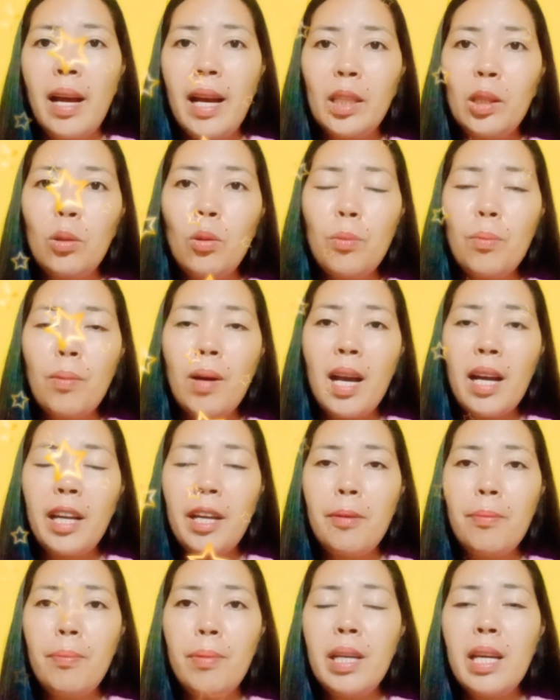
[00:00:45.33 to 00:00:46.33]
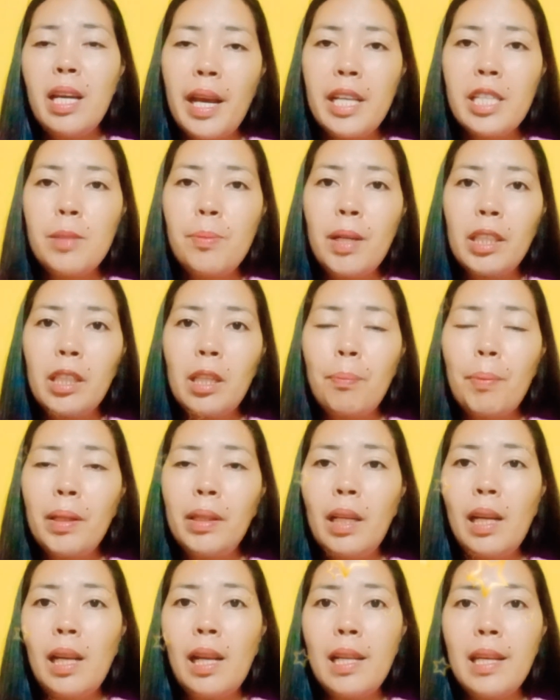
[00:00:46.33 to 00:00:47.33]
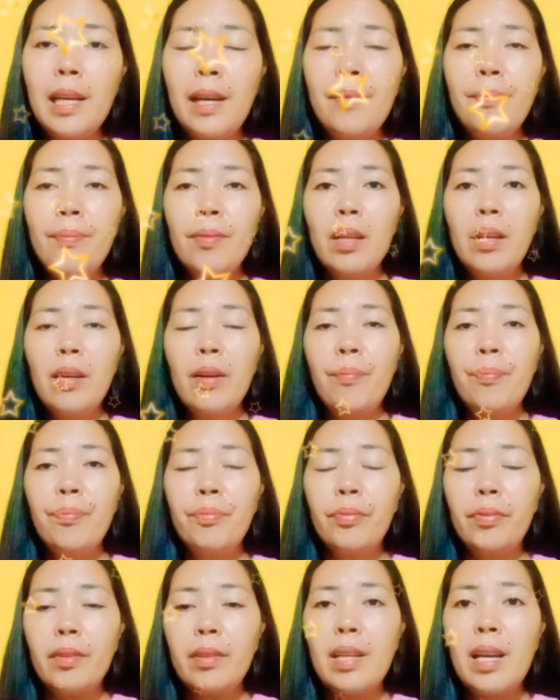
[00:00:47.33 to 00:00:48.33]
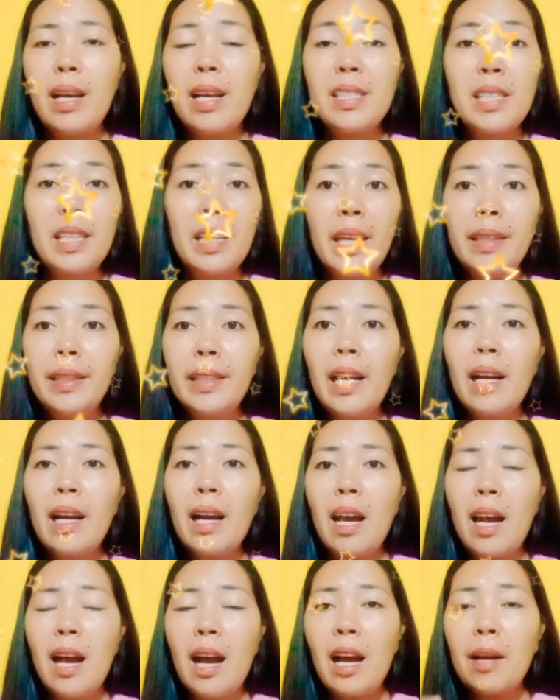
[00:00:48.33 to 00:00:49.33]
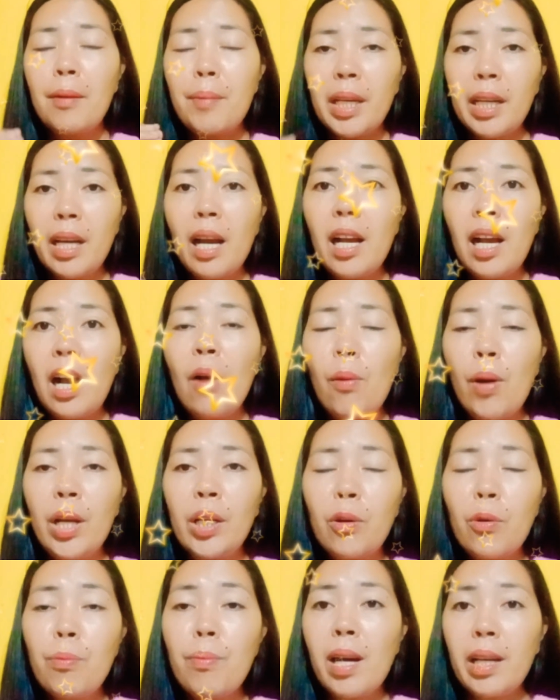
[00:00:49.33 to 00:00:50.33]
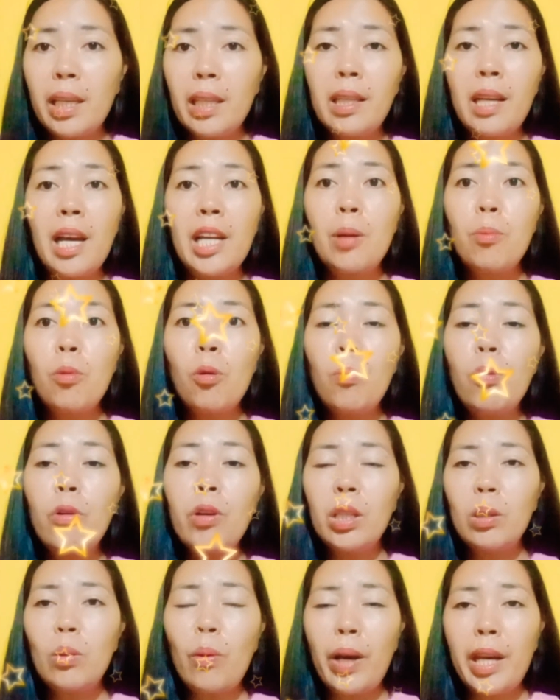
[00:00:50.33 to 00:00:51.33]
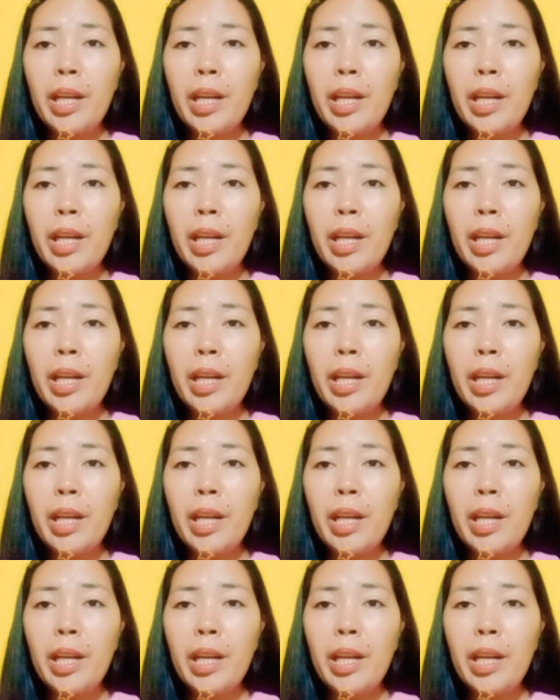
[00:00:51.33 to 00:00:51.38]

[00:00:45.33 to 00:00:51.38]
At doon mga kaibigan, is pinagtapat ni Lilian na si nga ang may kagawan kung bakit nga nabubog ito.